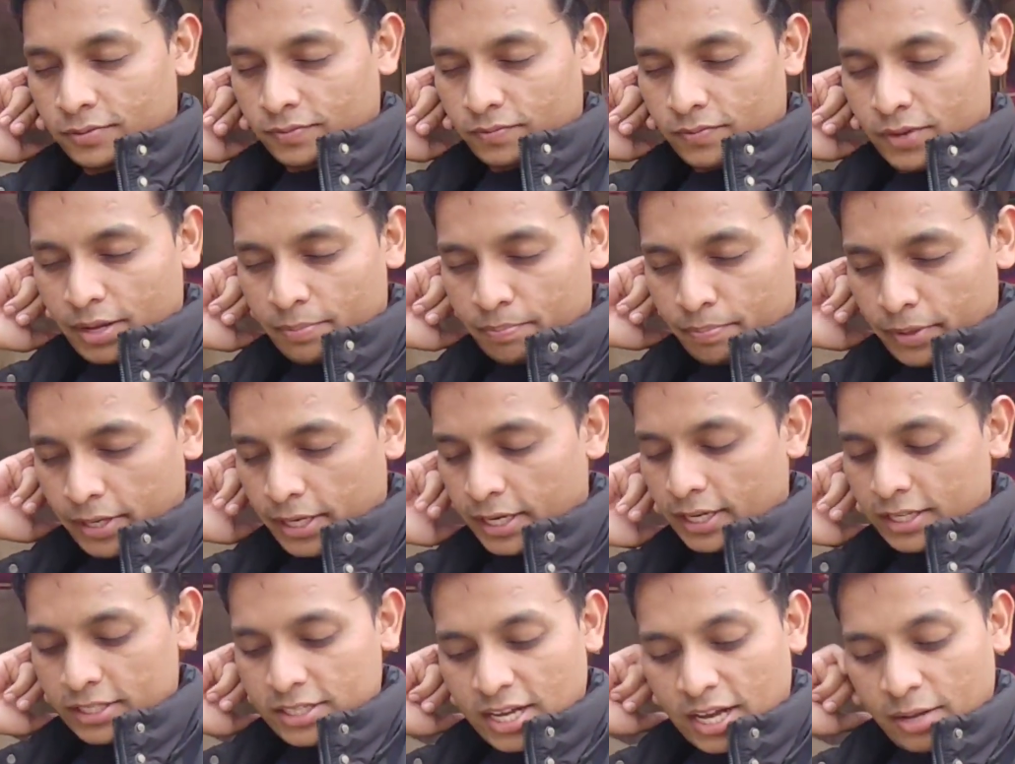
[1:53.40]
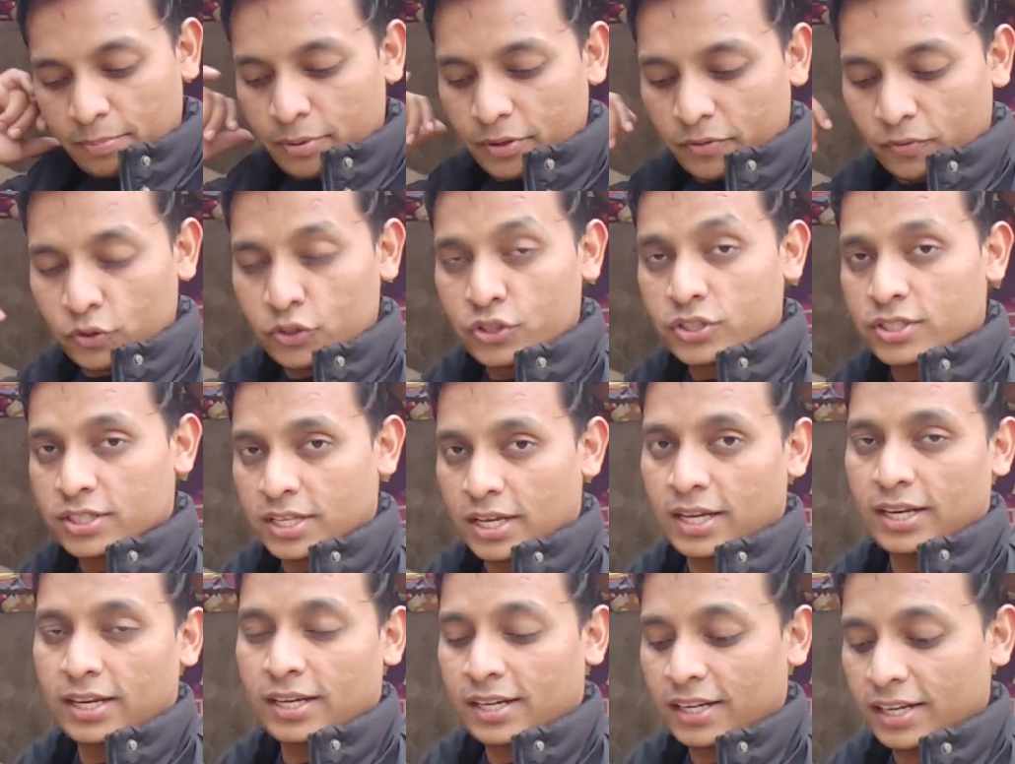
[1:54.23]
वहाँ पे जहाँ पे वो
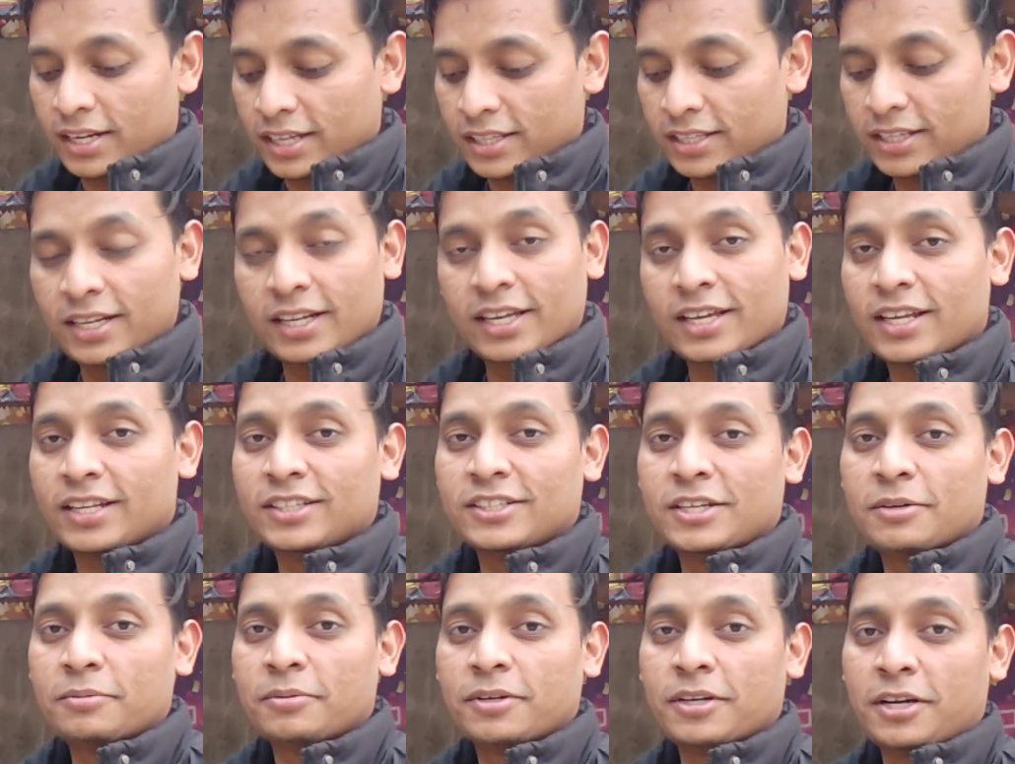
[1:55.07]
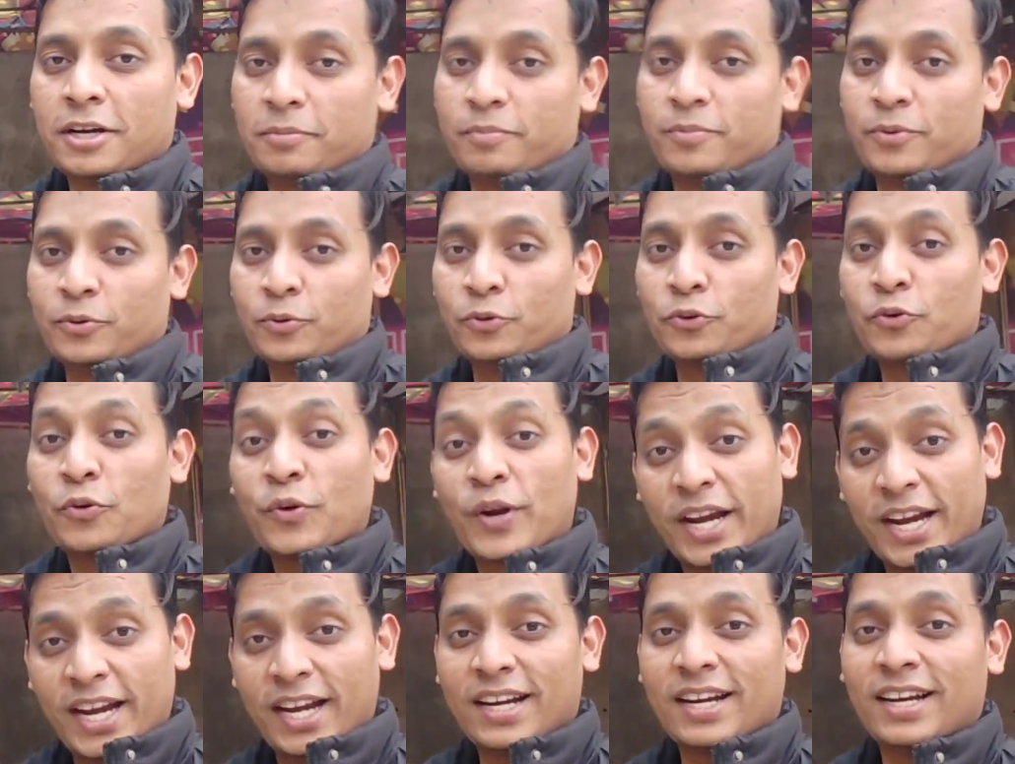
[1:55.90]
सेल करने थे लेकिन जब हमने उनको
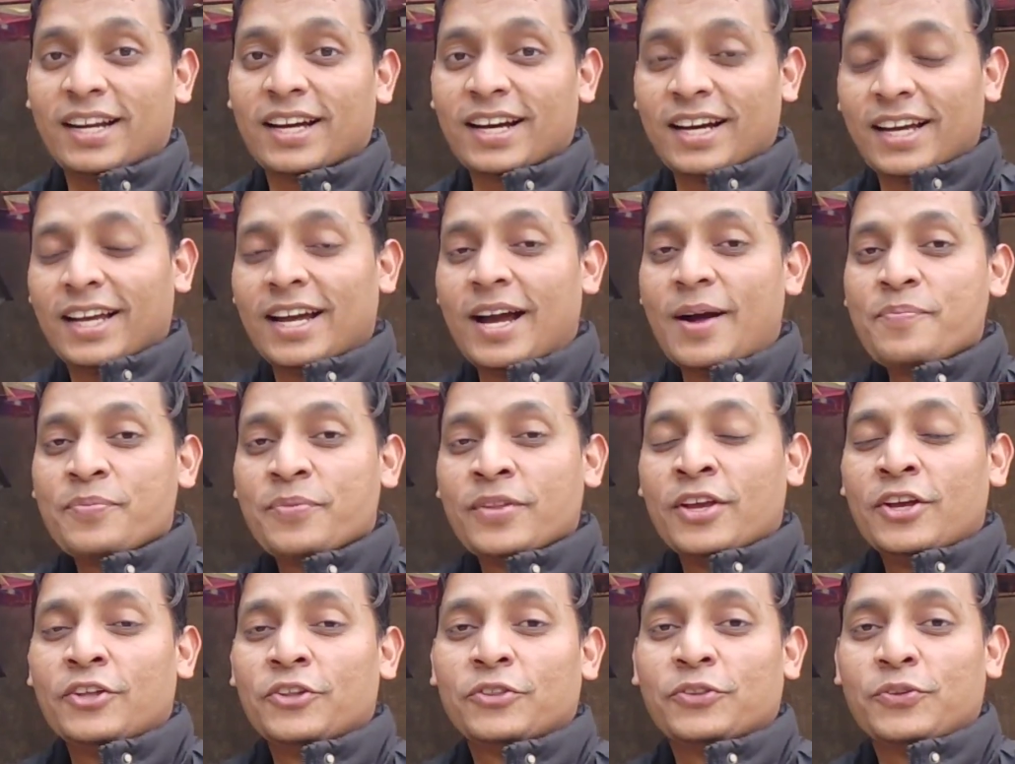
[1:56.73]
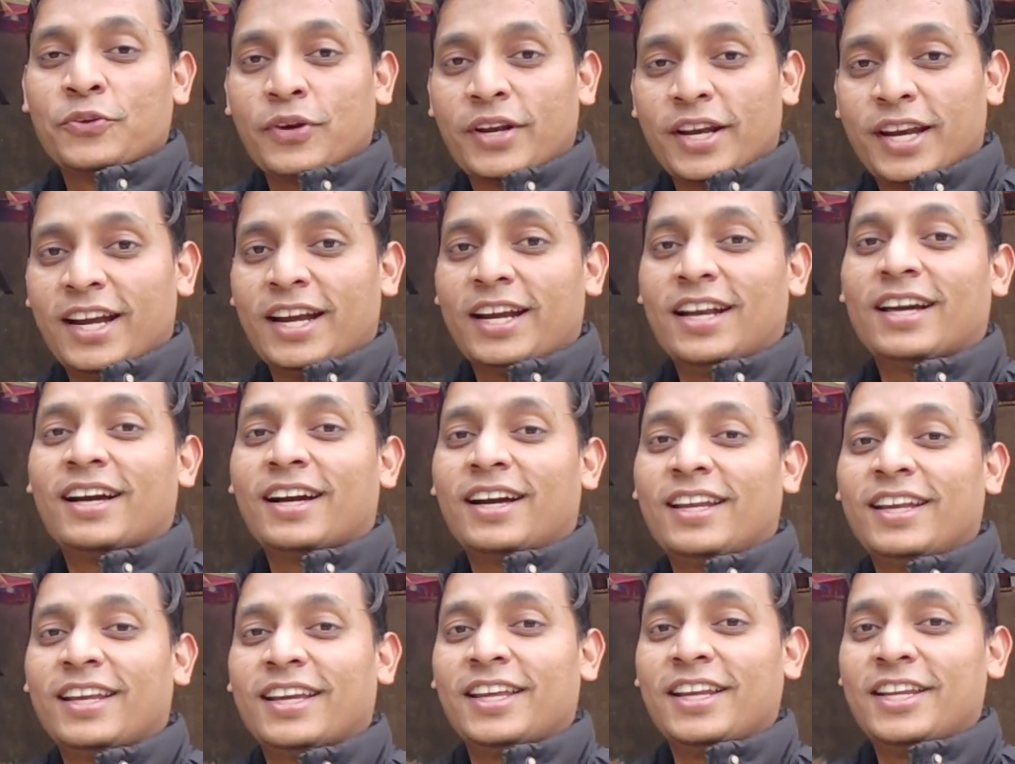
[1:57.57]
रेट लगाया तो रेट
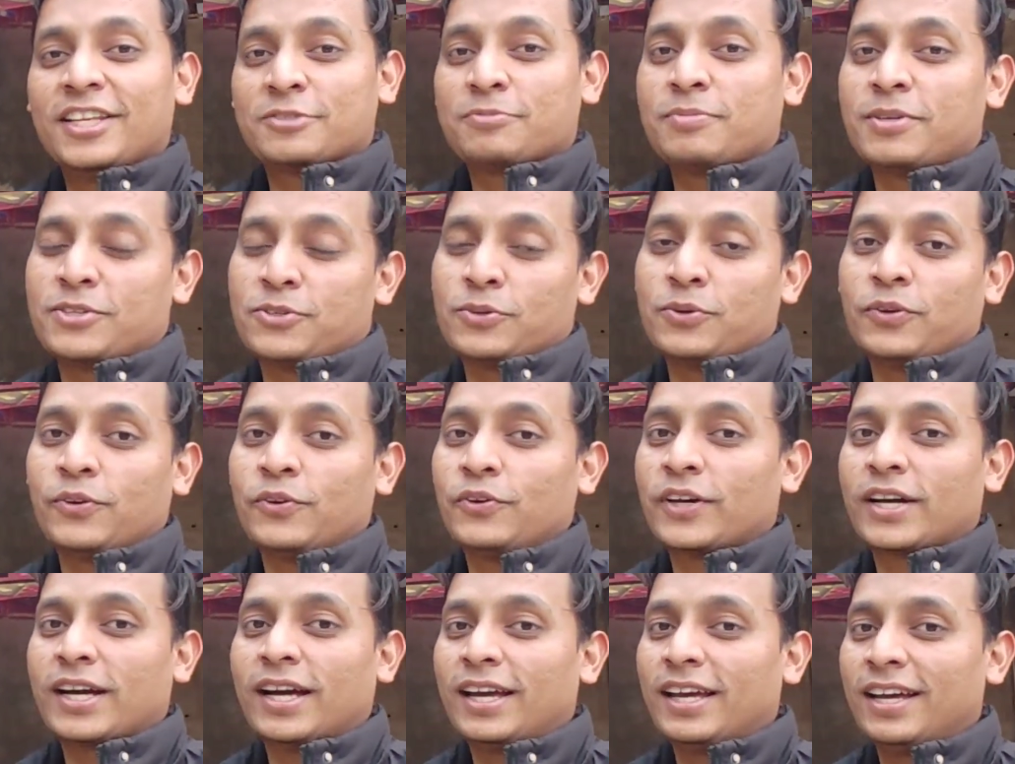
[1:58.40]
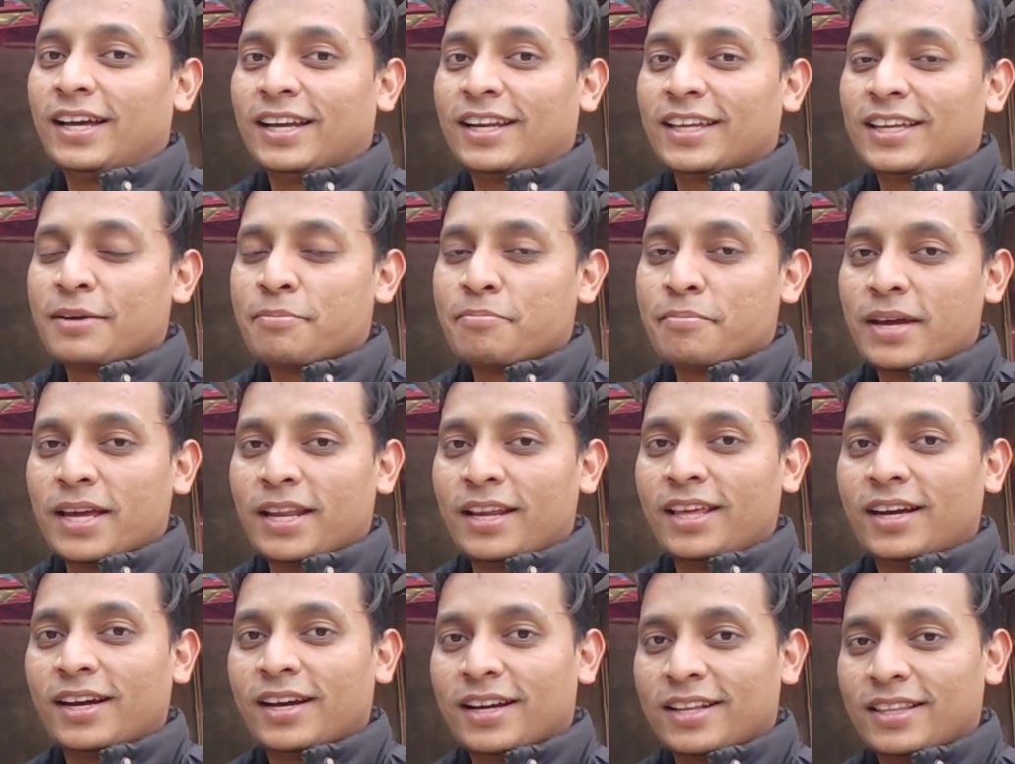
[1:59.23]
लगाने की नस्बत से उन्होंने कहा यार कि
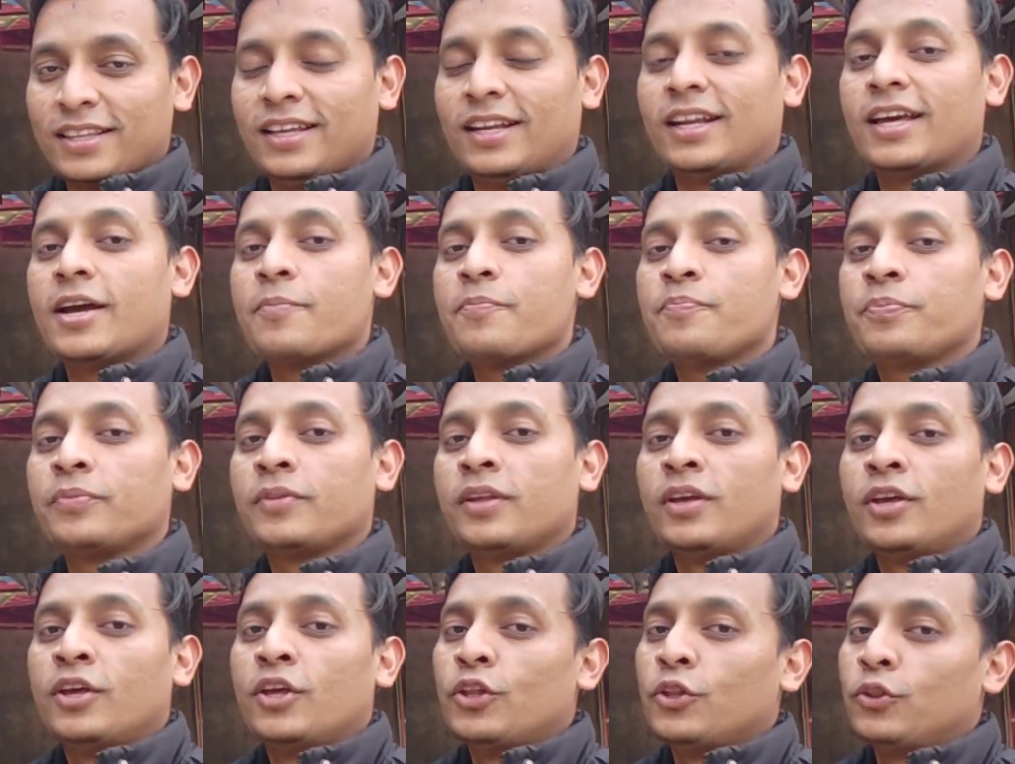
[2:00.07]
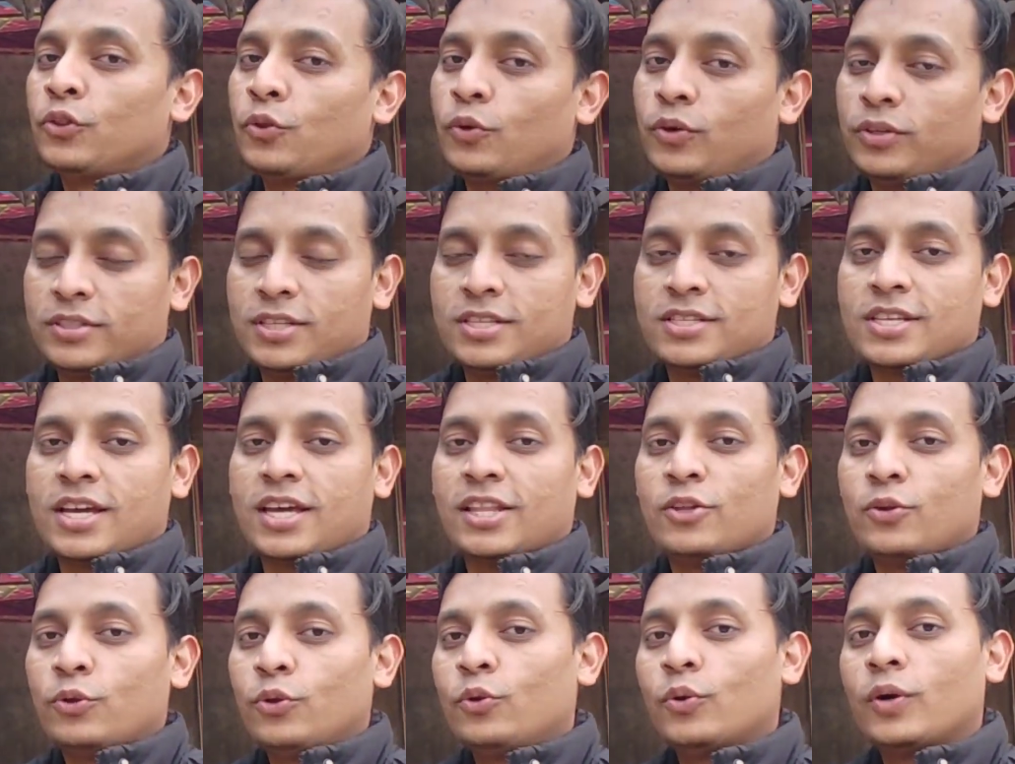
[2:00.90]
मैंने अगर देना है तो इससे
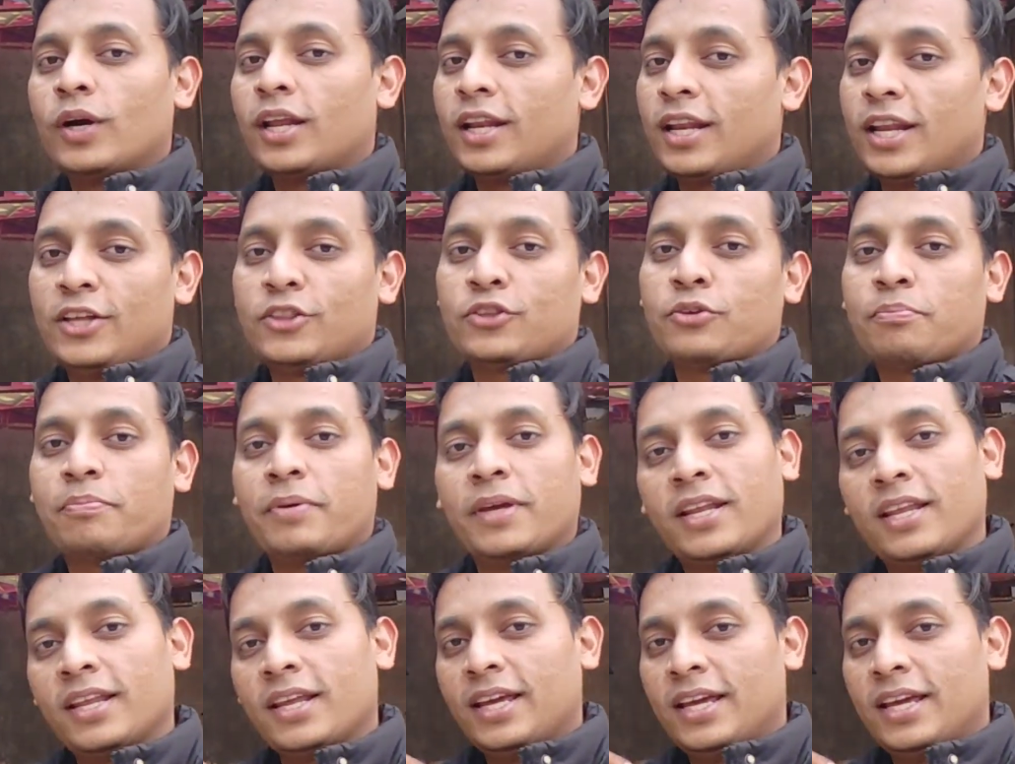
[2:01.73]
ज़्यादा दूंगा नहीं तो फिर